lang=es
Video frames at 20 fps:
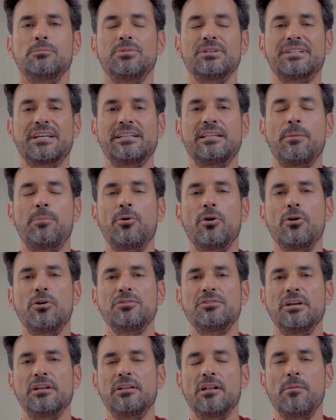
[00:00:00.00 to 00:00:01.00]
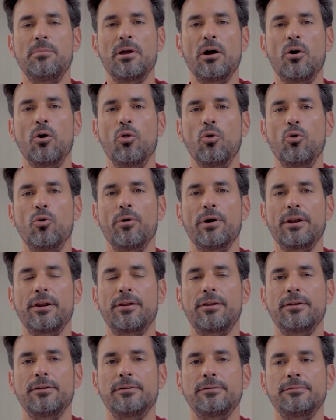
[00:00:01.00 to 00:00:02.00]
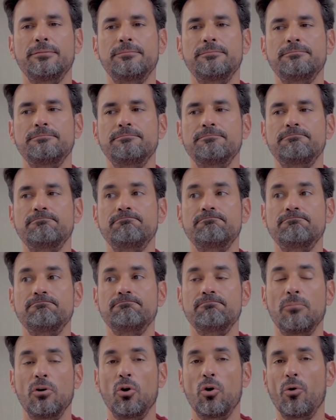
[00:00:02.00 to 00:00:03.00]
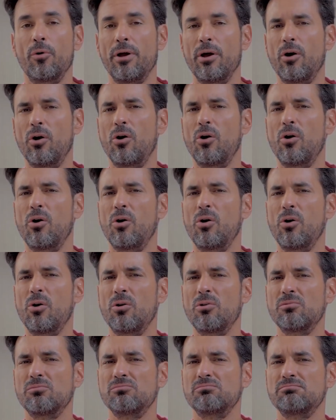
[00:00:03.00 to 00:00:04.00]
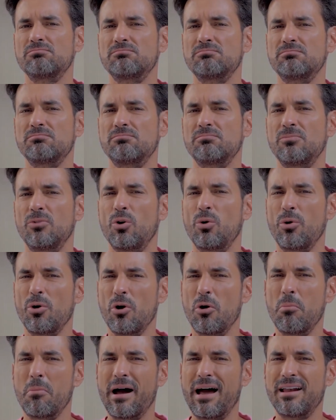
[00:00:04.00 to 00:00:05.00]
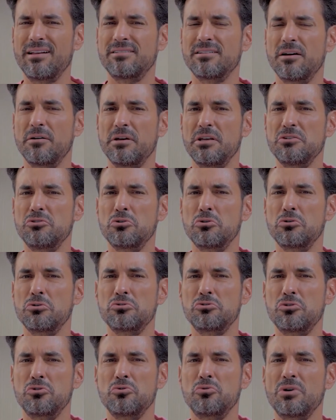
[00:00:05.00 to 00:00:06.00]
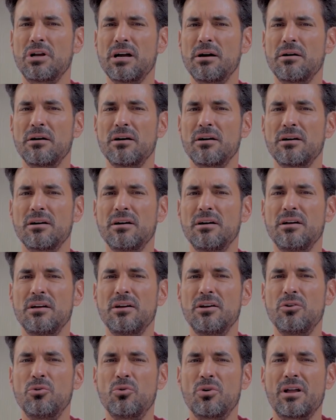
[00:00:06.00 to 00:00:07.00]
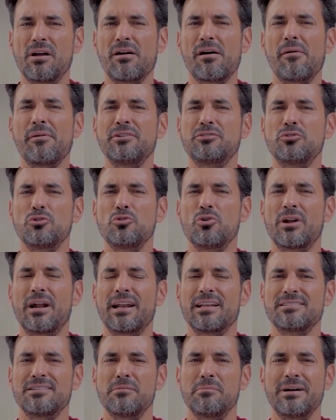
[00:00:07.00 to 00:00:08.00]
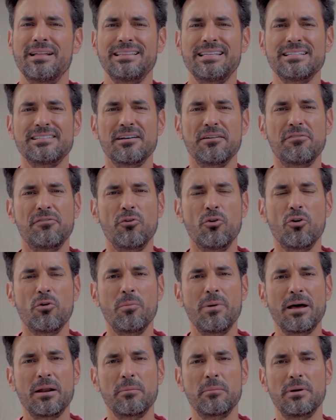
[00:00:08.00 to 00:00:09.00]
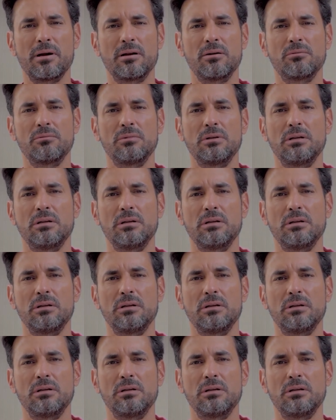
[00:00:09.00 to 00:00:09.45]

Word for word: Pues, ¿qué te puedo decir del viejo Duber? Lo veo. Lo veo mal, ¿sabes? Yo, yo nunca. Nunca había visto llorar a ese man de esa forma, hermano